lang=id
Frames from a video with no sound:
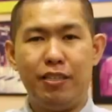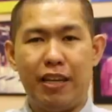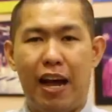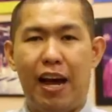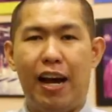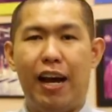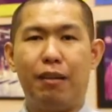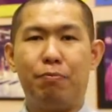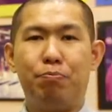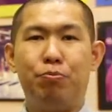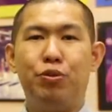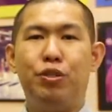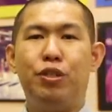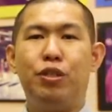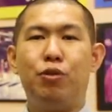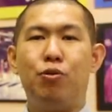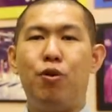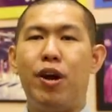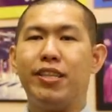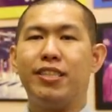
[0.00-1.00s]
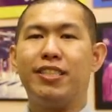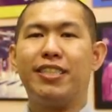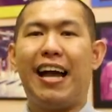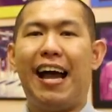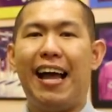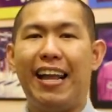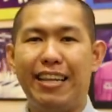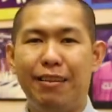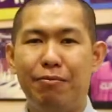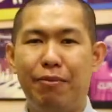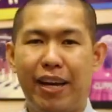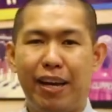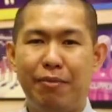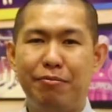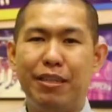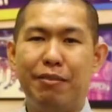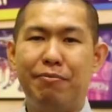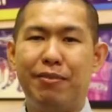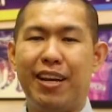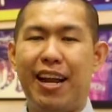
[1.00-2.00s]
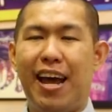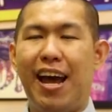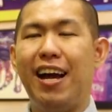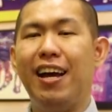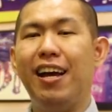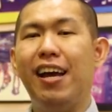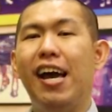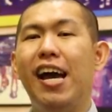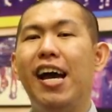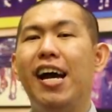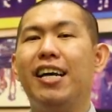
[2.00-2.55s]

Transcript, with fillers: sangat puji Tuhan sekali mereka bisa menang